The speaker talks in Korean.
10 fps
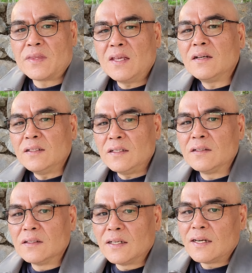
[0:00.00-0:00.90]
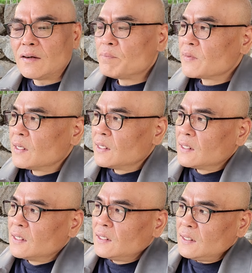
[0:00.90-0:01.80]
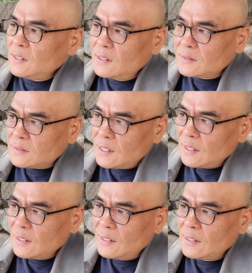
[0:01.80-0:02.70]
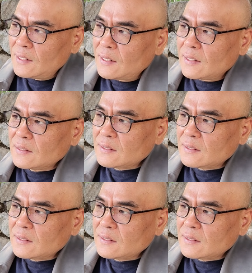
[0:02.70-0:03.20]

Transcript: 이건 이런 거야. 이 세계에